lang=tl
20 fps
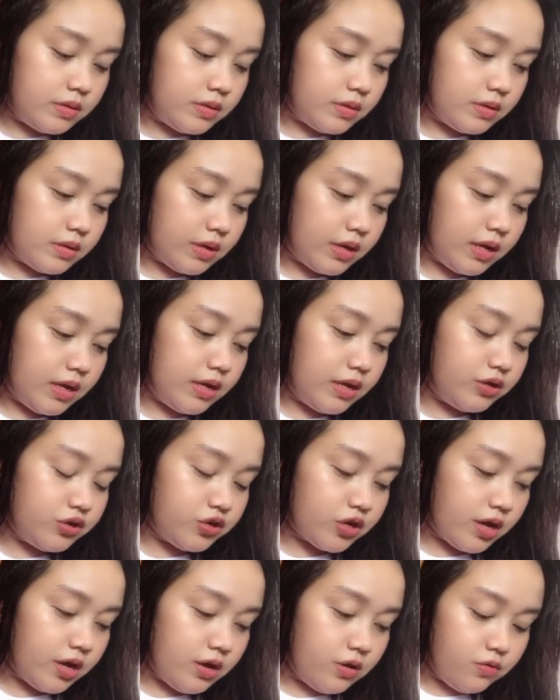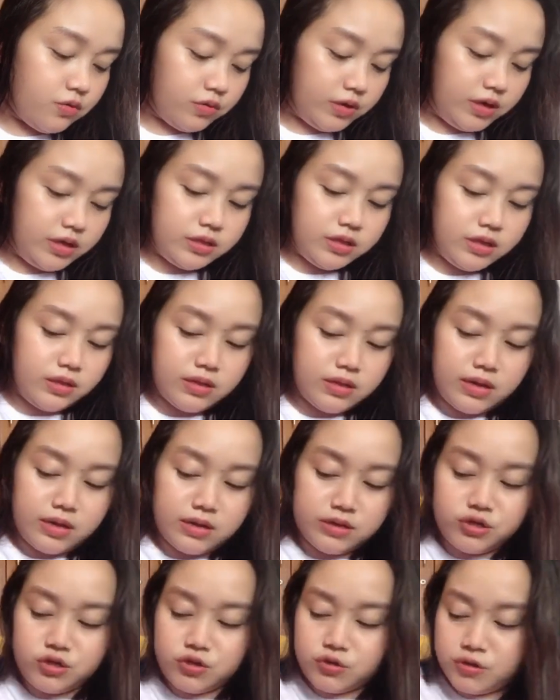Ayan siya. Hello Kitty na
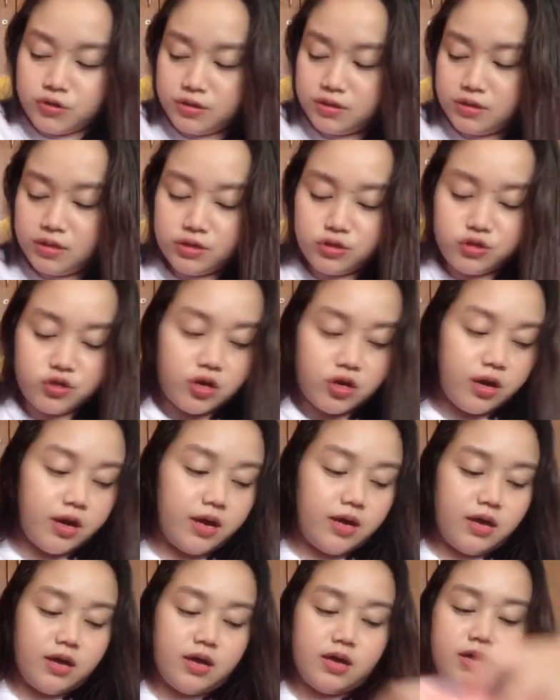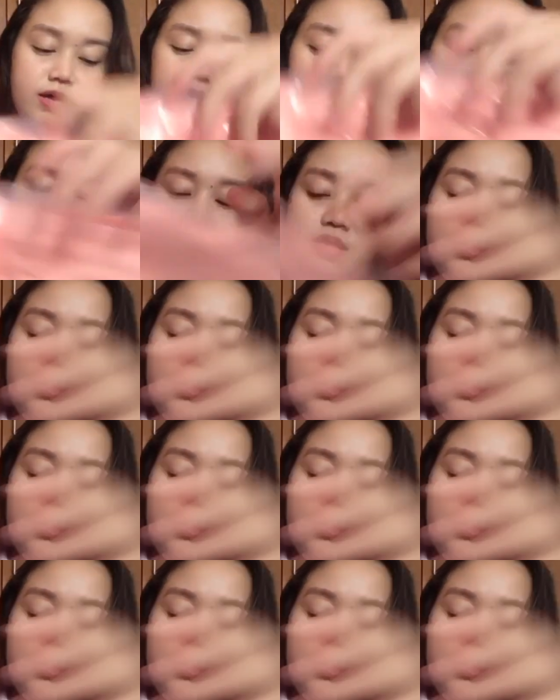shirt din siya. Ayan.